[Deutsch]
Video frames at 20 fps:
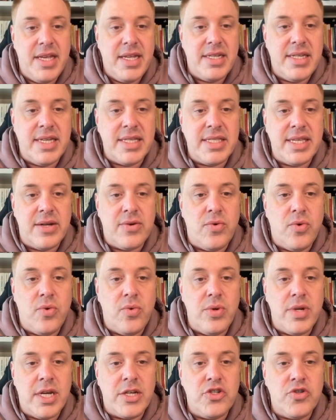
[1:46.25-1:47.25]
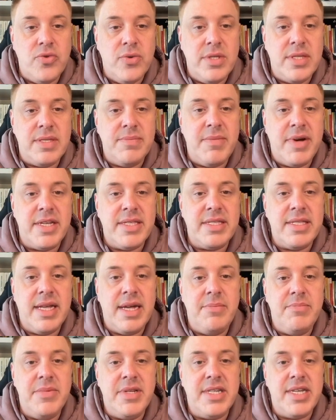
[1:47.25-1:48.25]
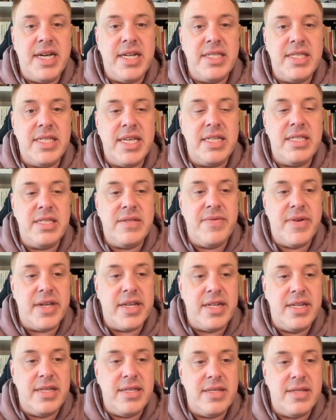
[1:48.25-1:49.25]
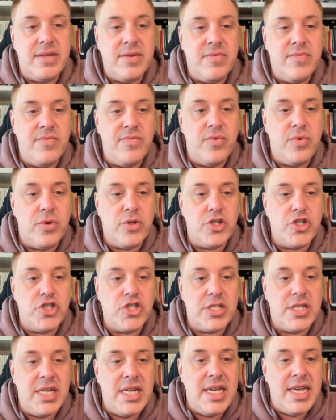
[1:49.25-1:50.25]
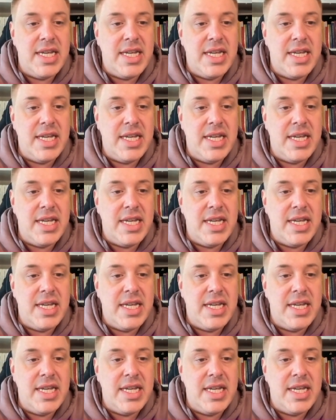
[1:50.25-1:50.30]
Dass er Corona-Schutzmaßnahmen mit KZs verglich, wurscht.